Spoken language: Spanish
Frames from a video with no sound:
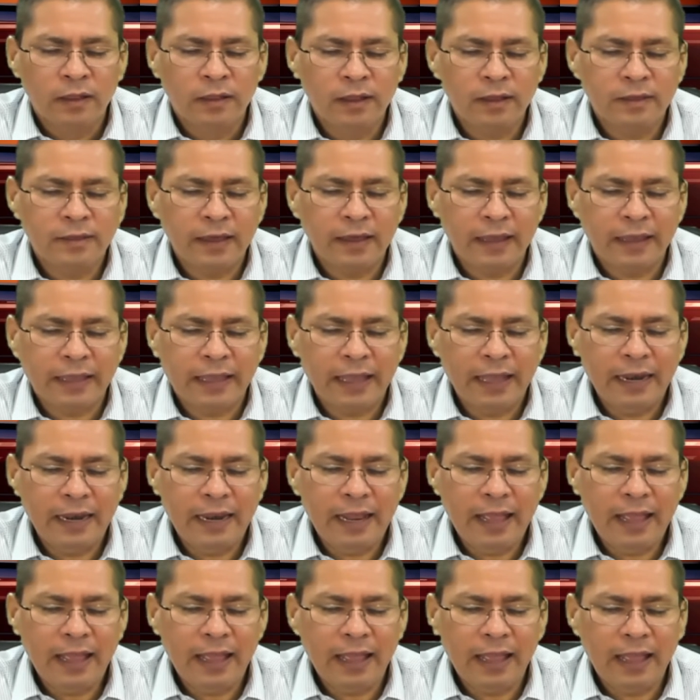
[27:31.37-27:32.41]
Dice, ¿qué
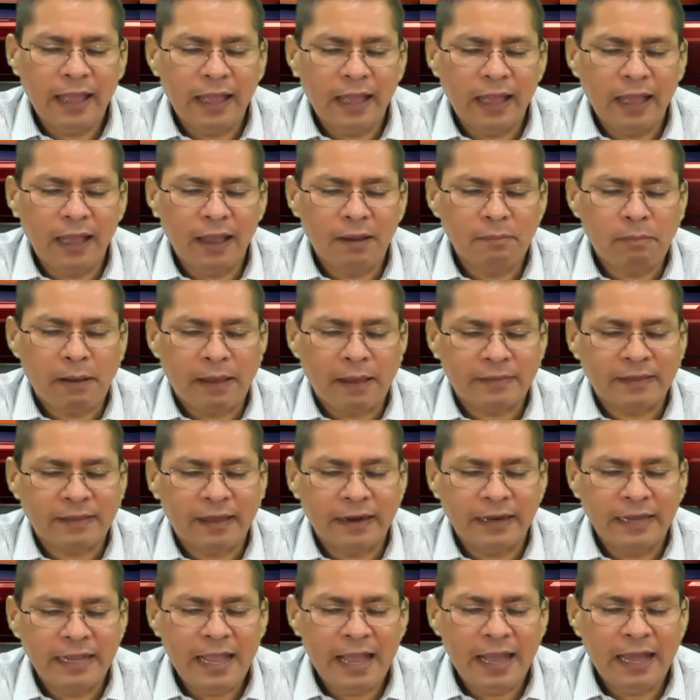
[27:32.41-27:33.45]
le
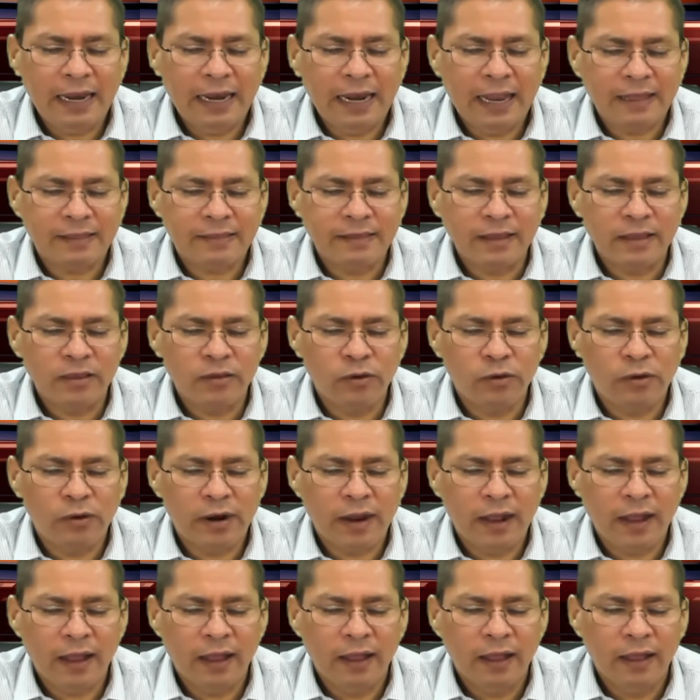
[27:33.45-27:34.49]
pasaría a la
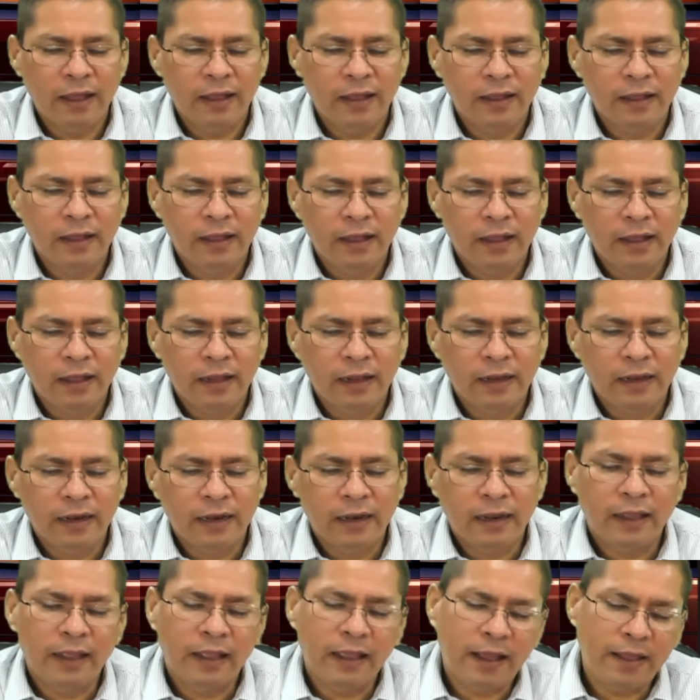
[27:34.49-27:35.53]
señora?
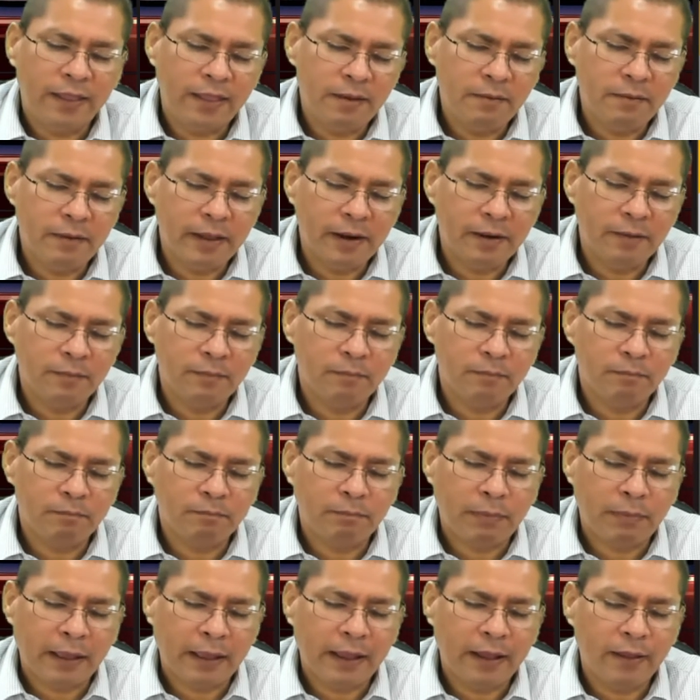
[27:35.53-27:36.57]
Le ha de haber
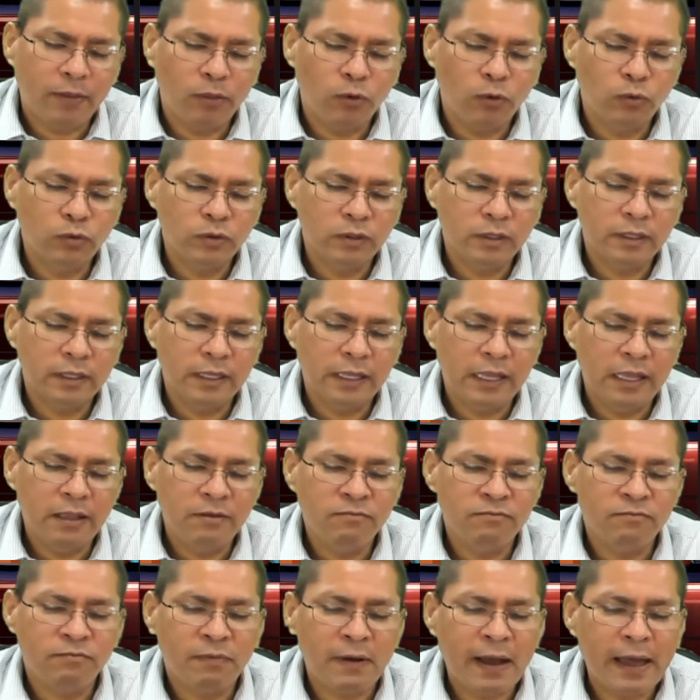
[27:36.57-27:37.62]
pegado un
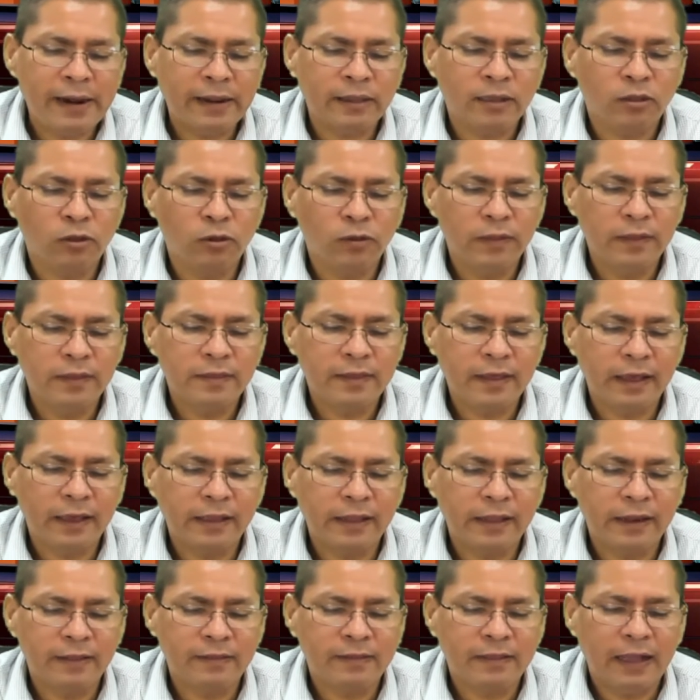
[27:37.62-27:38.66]
infarto, dice
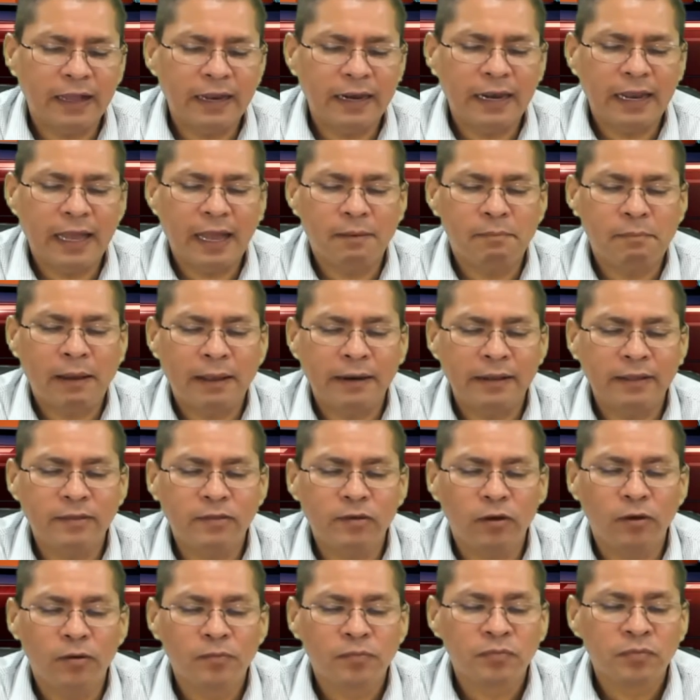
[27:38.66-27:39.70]
Crisal
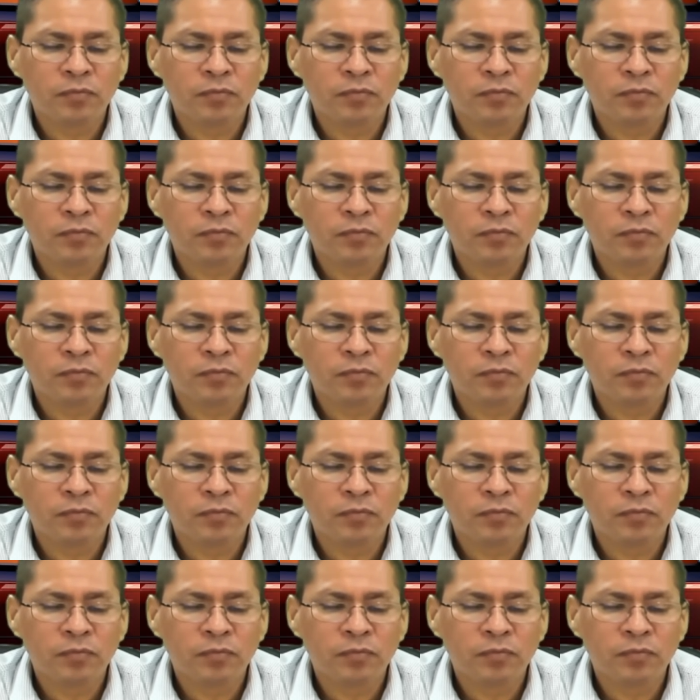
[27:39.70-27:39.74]
Aparicio.